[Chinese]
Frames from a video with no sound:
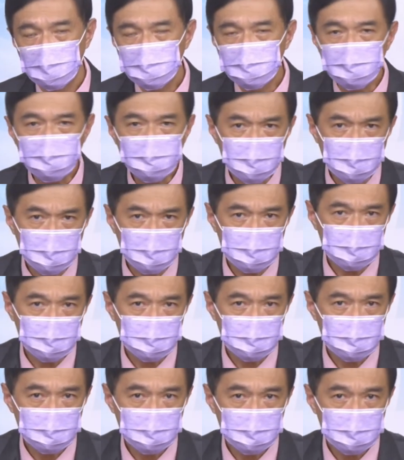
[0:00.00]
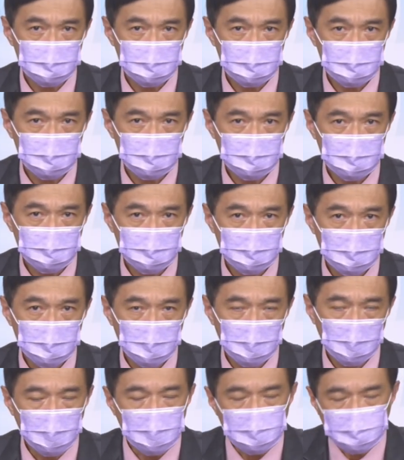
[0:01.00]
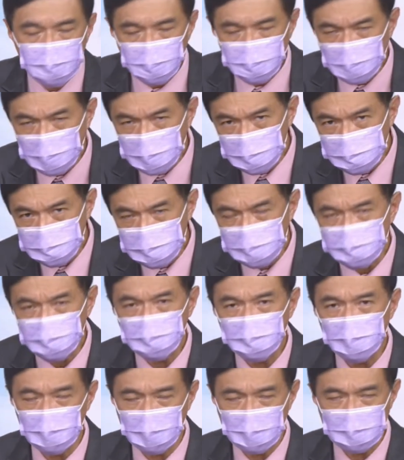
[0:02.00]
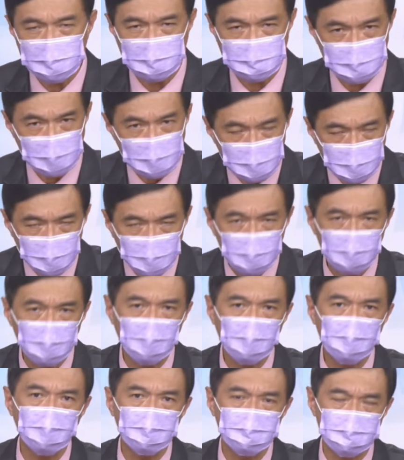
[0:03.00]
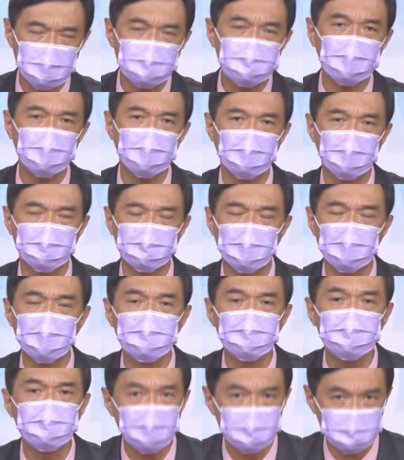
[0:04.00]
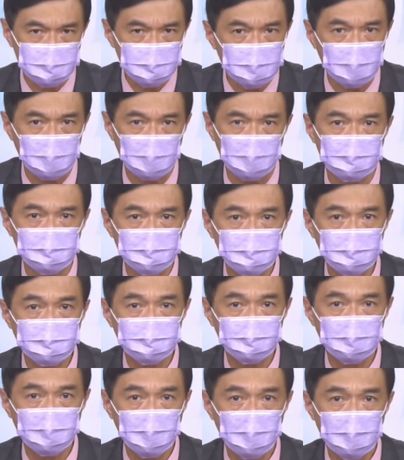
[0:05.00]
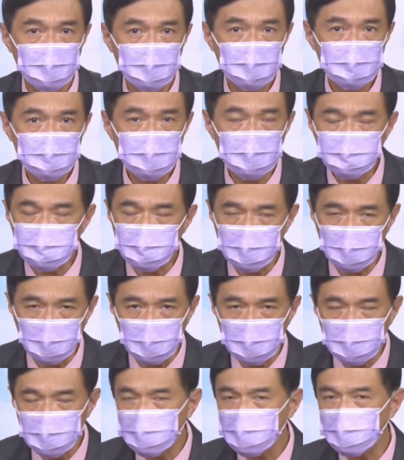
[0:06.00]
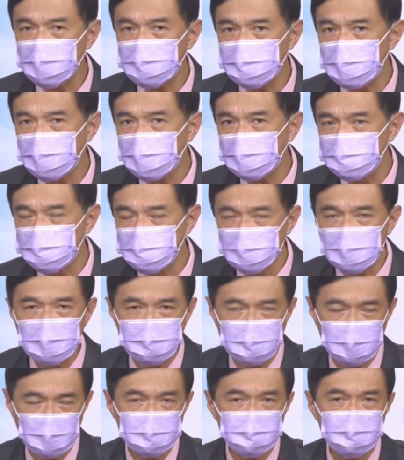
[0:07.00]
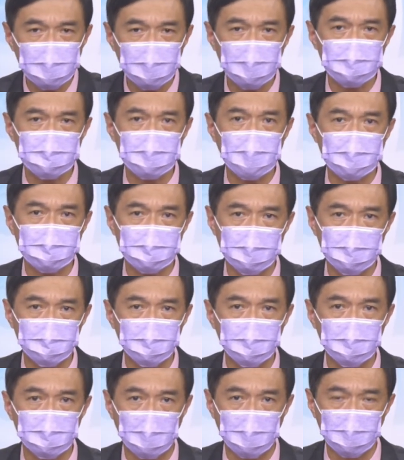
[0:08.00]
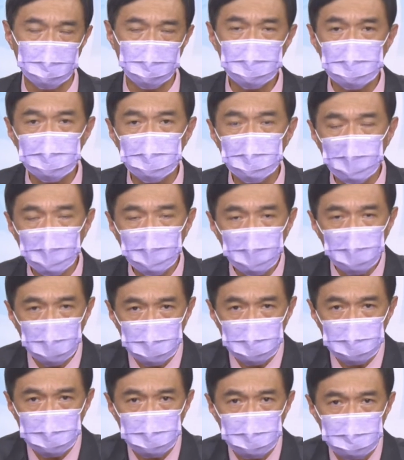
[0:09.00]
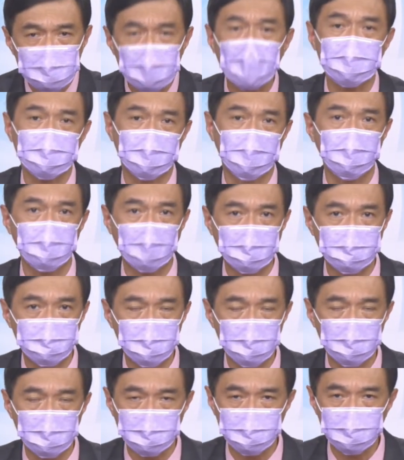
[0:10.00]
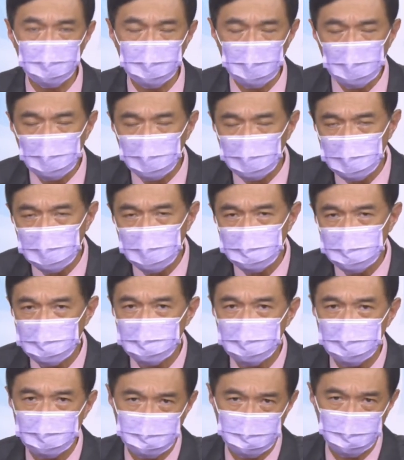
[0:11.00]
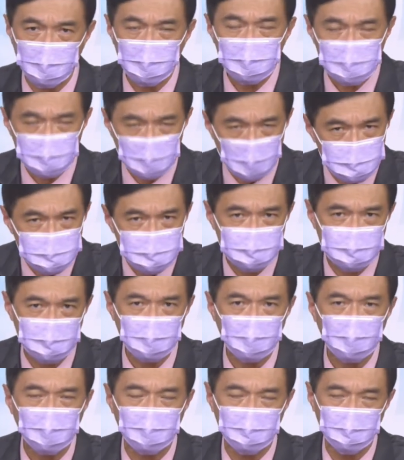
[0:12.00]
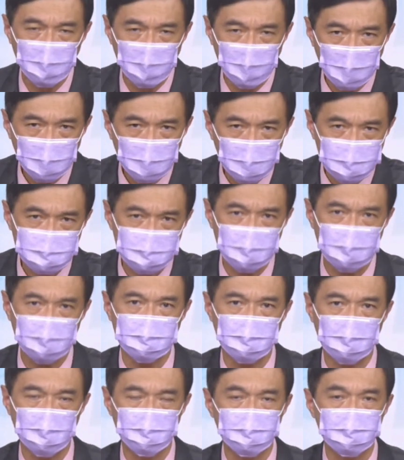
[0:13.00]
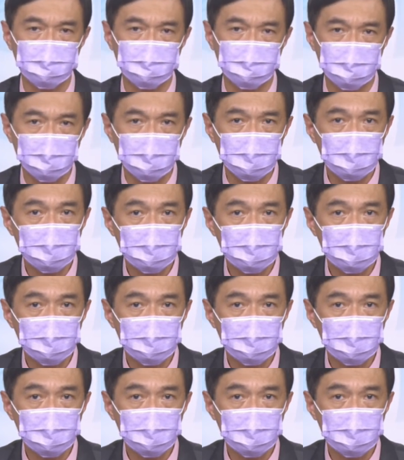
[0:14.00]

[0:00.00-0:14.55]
只是你纯粹从技术面来讲，当然会有一波比较像样的反弹是没有错了，甚至有人因为这样是一个长线那个大底部嘛，一个一个大铁板区嘛，所以也有人认定这里有有机会会是一个底部区，